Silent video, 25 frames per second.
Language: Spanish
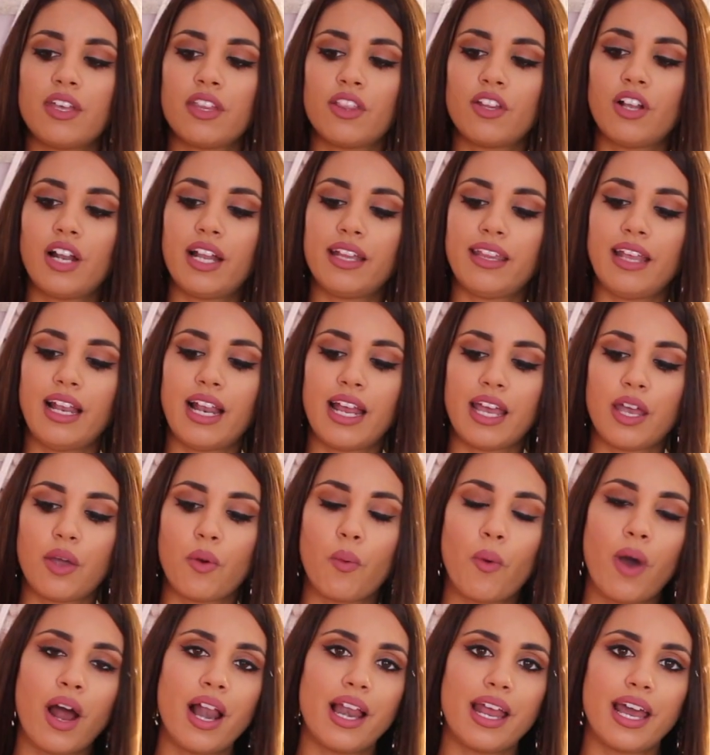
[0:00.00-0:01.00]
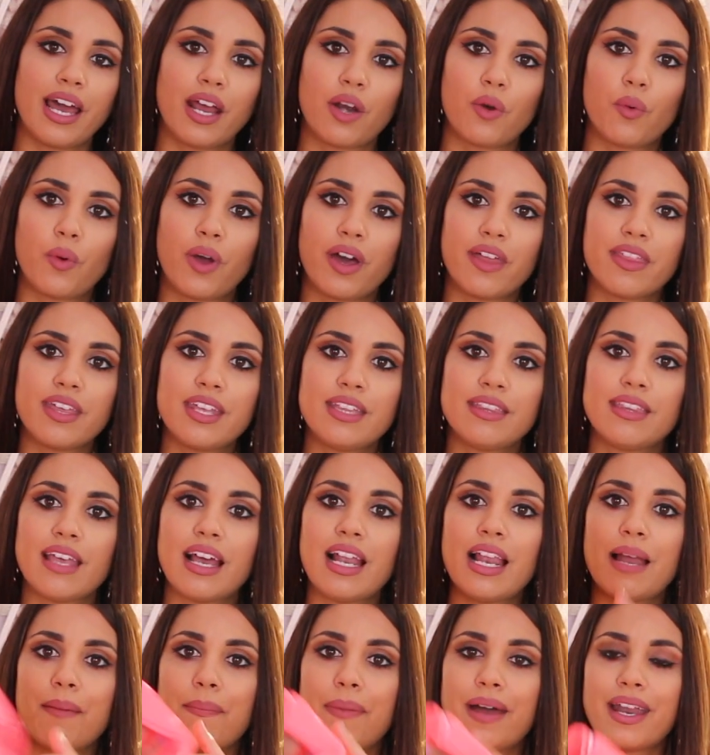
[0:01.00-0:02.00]
viendo la tela es igual, es
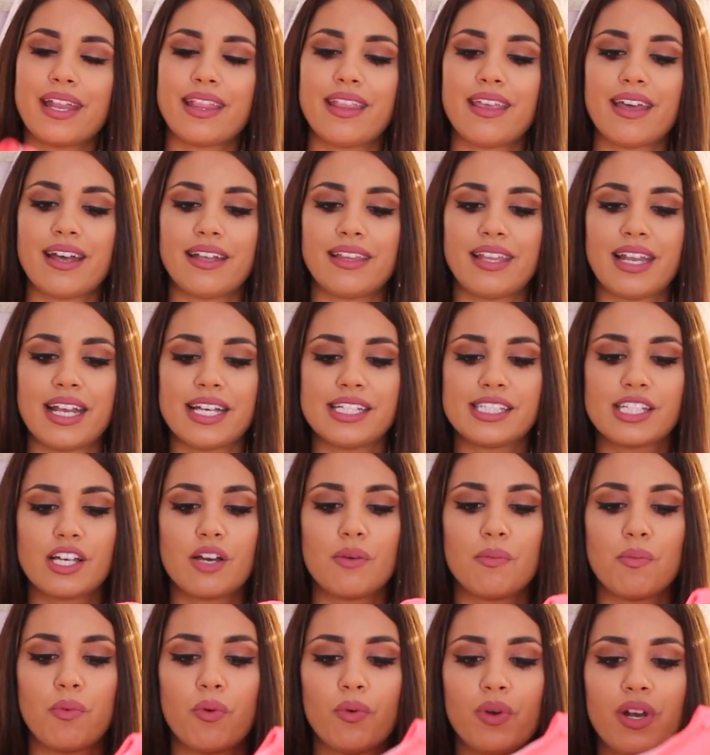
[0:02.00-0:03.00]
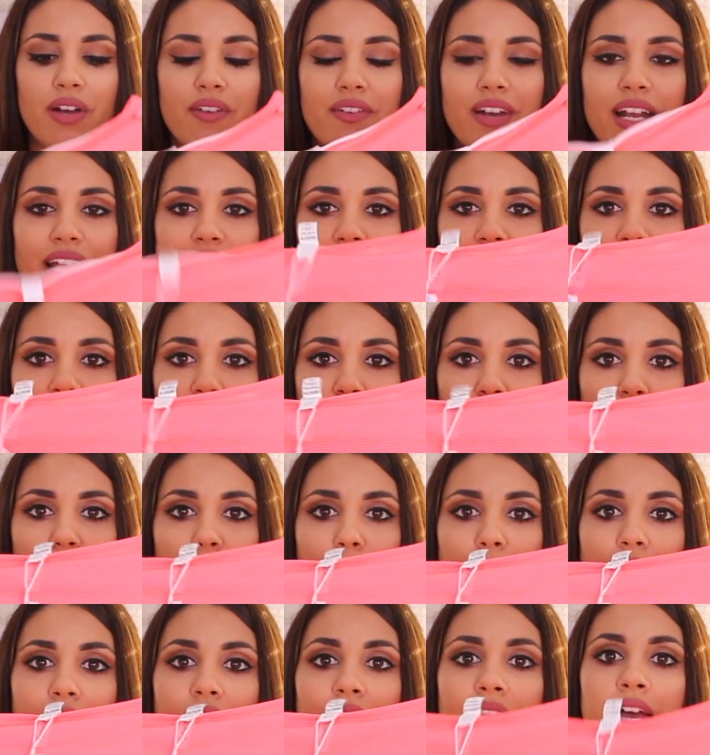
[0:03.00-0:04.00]
arrugadita, la parte de atrás es como una braquita
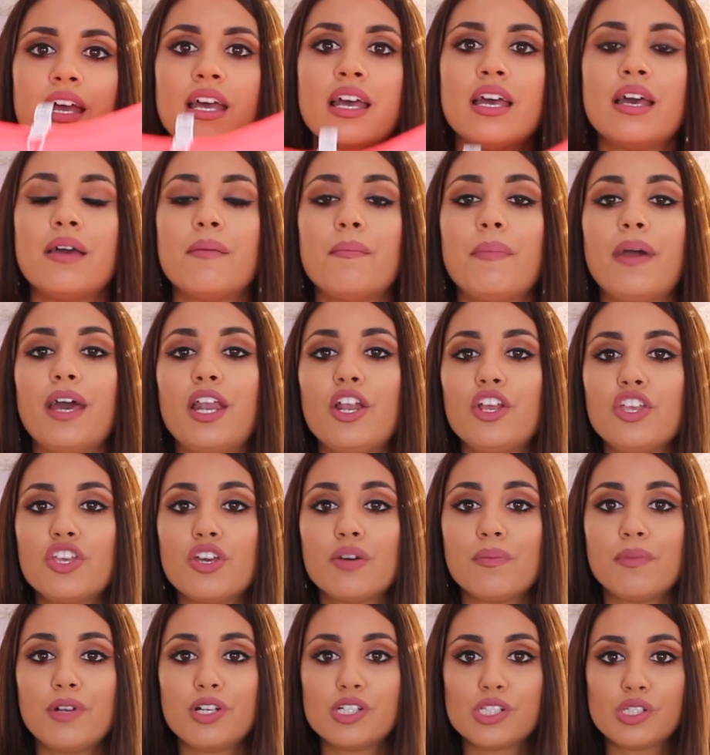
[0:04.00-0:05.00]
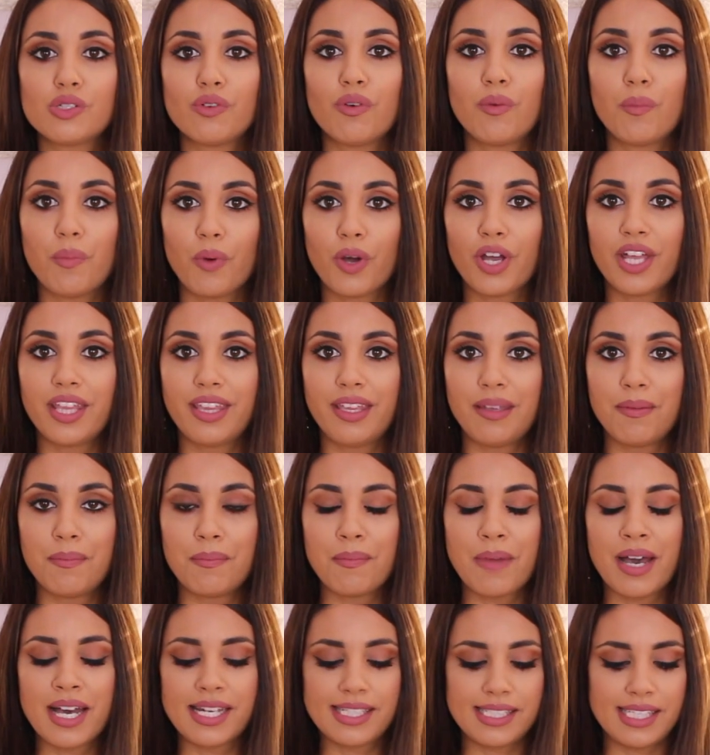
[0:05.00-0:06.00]
normal, pero yo me lo subo un
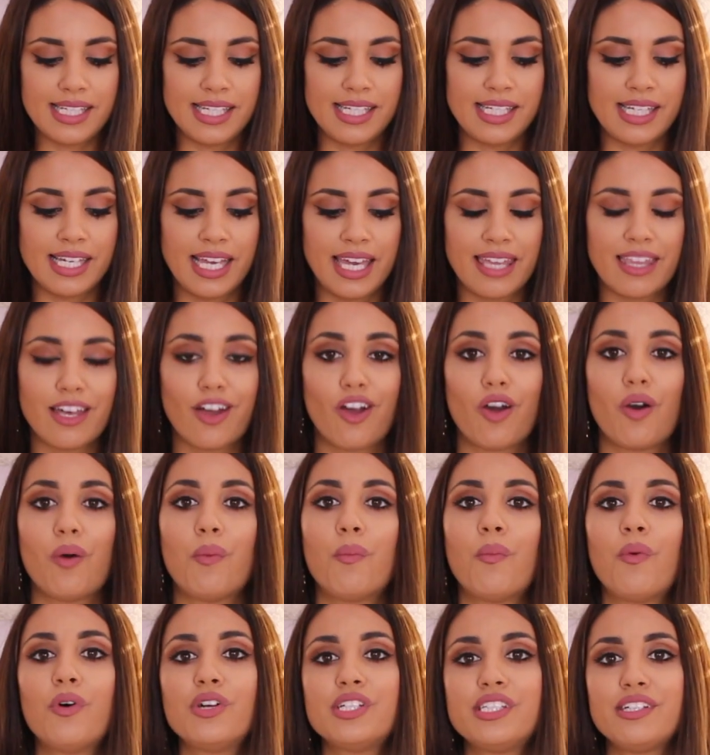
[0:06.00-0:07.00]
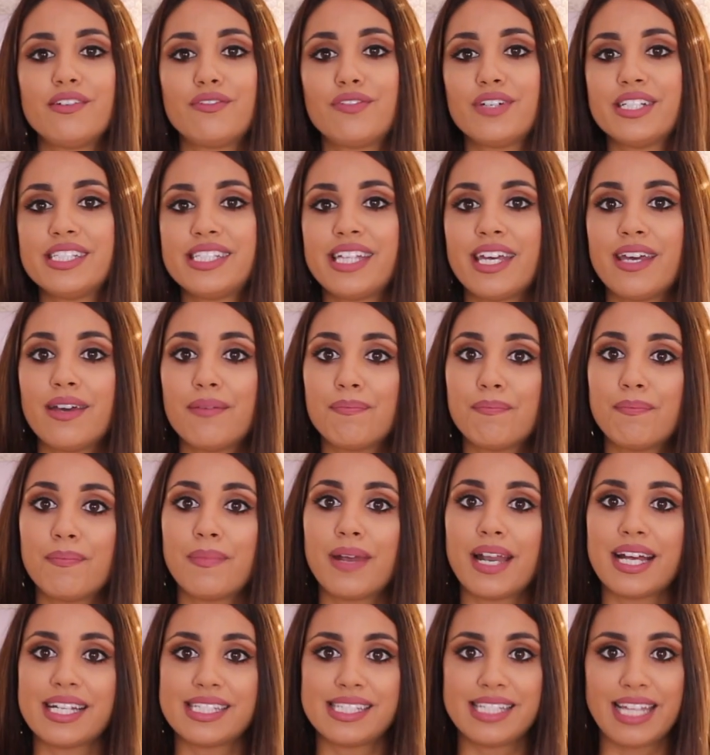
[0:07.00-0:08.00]
poquitín más y queda como si fuese
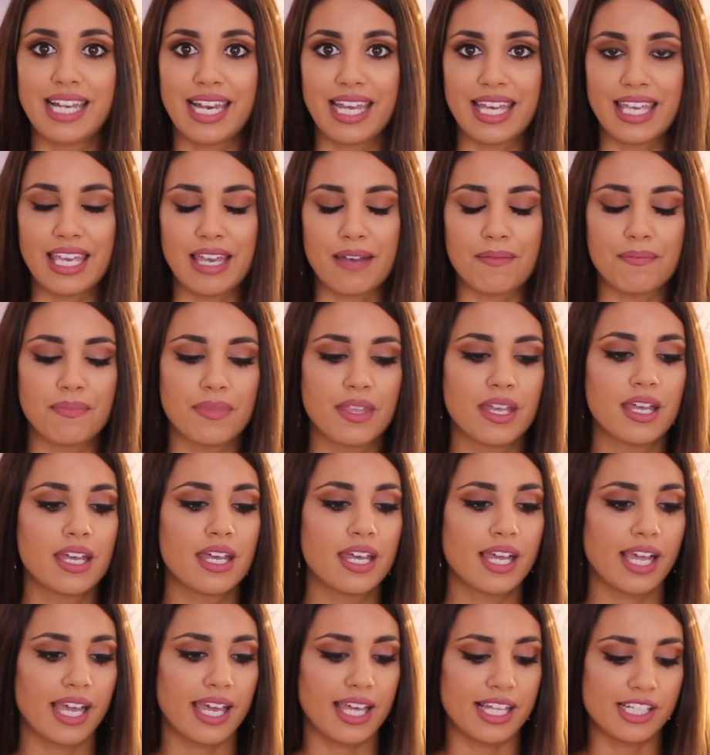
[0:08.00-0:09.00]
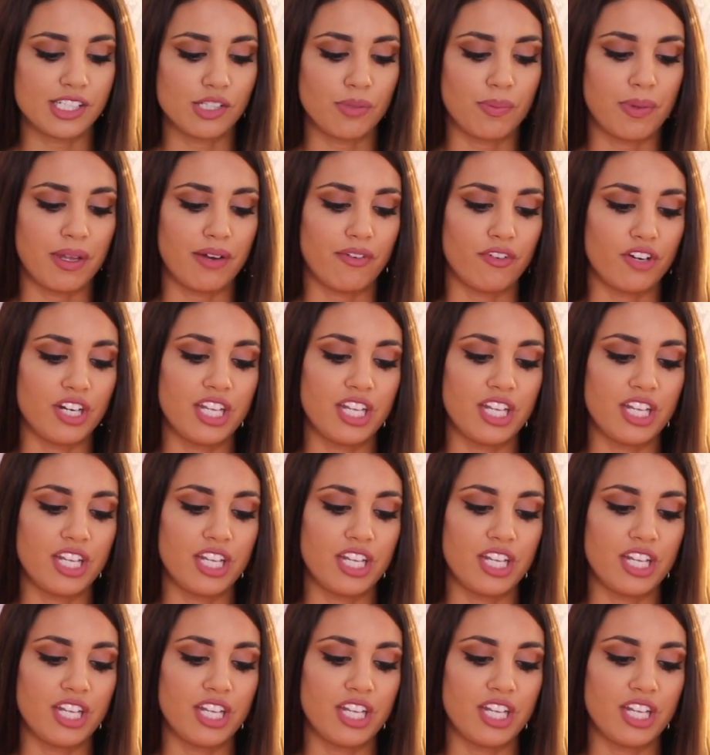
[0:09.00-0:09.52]
brasileña queda súper